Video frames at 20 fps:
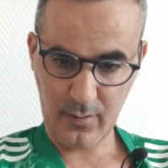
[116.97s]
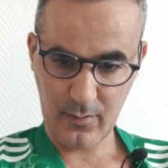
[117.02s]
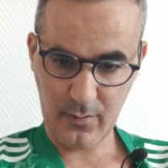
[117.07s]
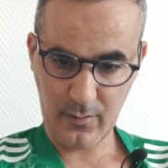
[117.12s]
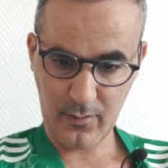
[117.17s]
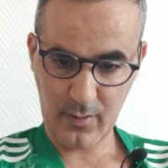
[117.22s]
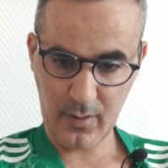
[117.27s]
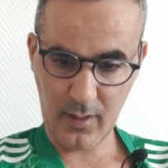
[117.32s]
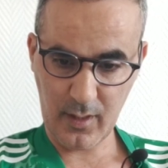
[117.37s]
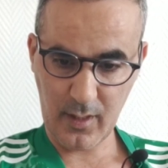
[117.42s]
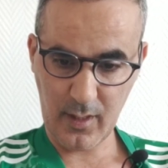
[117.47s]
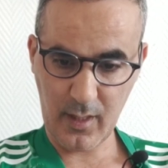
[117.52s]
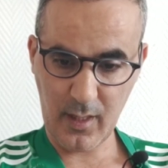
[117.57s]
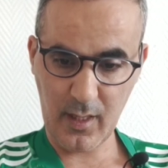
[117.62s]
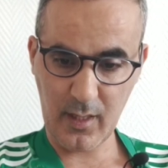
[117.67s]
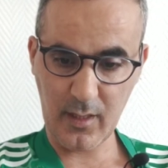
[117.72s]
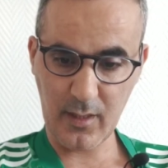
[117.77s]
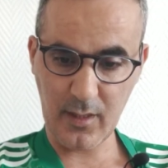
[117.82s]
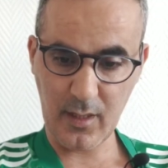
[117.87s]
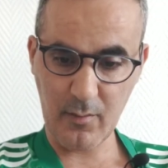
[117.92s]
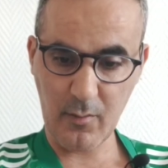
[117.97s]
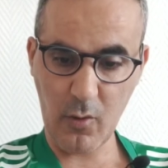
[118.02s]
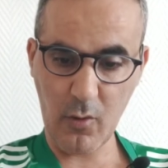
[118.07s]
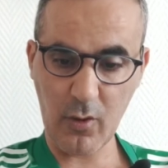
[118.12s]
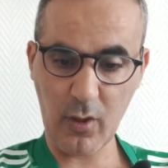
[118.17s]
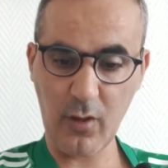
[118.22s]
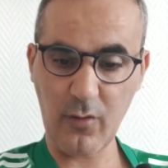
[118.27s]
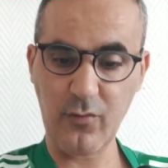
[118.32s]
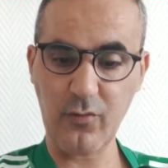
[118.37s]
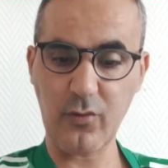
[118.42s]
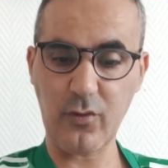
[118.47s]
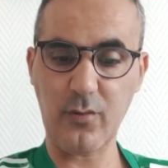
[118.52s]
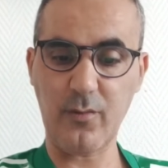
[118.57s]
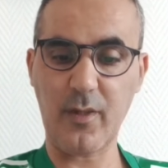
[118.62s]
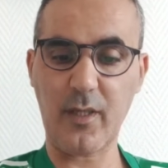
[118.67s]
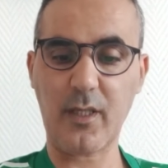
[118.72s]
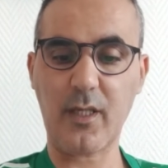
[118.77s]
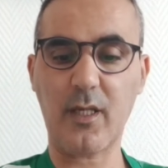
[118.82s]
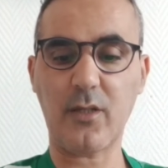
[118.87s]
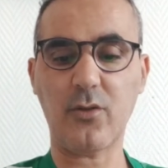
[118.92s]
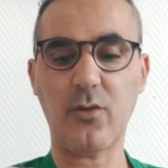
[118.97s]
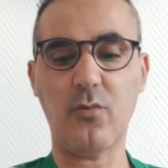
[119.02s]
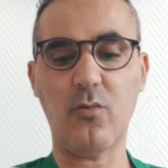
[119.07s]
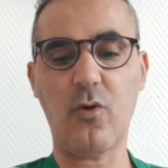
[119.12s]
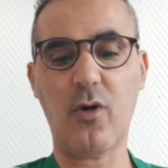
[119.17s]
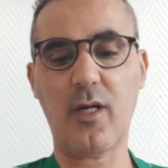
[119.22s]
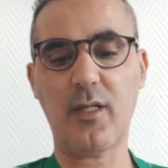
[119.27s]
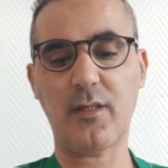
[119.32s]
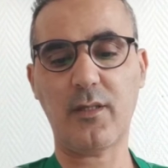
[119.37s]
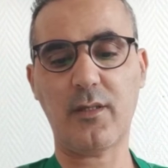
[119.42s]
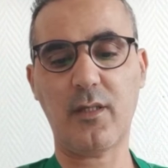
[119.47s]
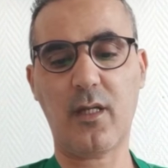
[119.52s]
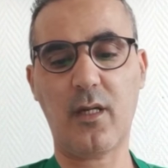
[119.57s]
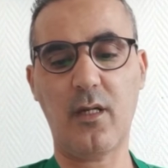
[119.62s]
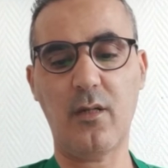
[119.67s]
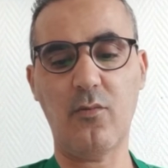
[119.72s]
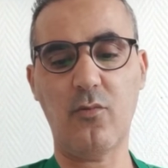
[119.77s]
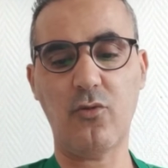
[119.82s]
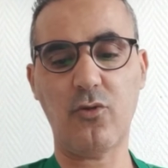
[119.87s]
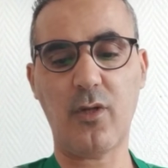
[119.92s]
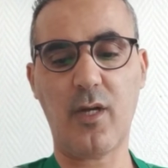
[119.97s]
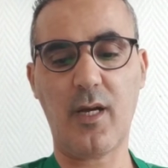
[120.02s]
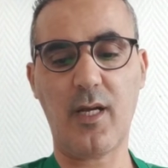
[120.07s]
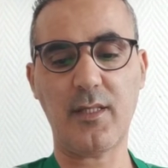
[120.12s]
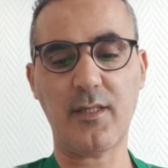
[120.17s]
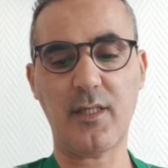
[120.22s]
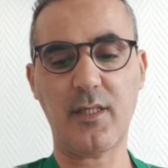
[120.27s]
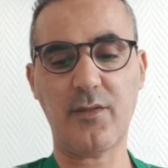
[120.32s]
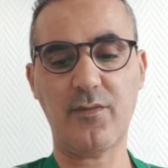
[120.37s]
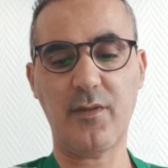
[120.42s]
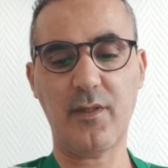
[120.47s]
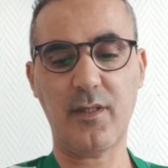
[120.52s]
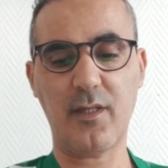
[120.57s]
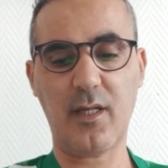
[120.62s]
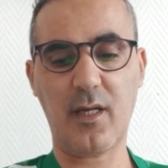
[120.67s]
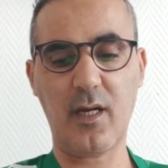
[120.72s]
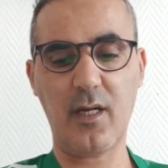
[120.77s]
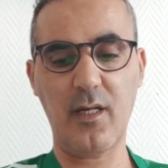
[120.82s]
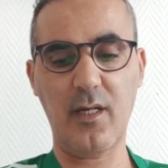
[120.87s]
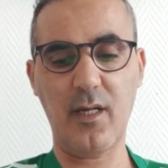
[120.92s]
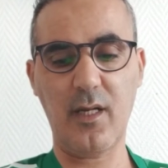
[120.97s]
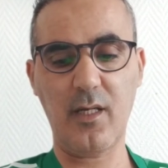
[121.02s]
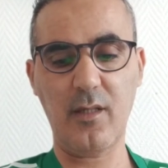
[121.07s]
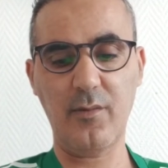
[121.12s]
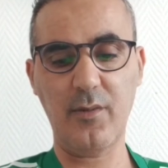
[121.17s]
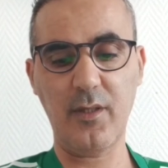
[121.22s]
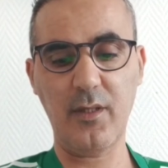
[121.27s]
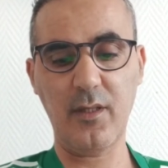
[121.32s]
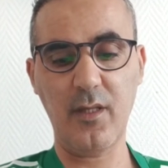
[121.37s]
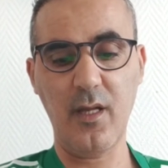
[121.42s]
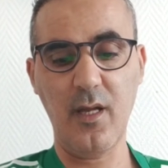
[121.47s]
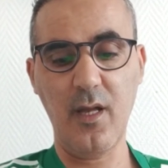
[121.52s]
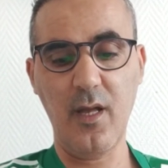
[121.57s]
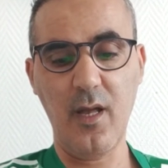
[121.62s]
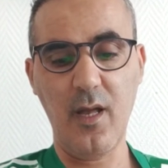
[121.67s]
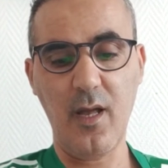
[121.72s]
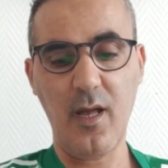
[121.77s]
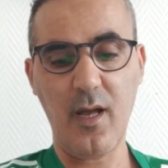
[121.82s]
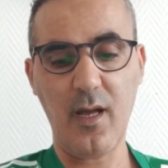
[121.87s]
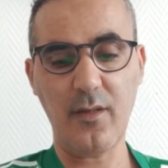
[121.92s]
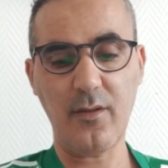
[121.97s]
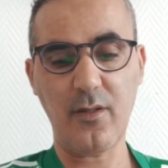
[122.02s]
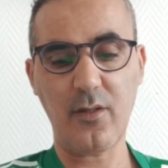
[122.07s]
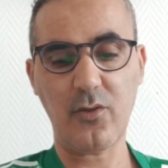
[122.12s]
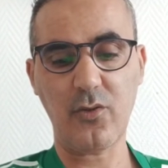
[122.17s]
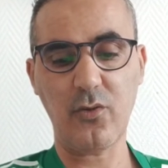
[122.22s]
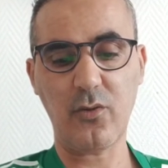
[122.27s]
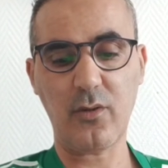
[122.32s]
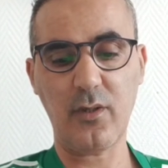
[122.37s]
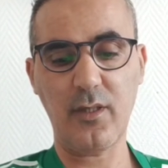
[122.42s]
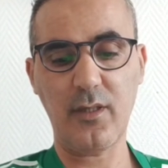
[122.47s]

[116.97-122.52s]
فوالا أعلن موقع فوت ماركات المتخصص في انتقال اللاعبين أن سوق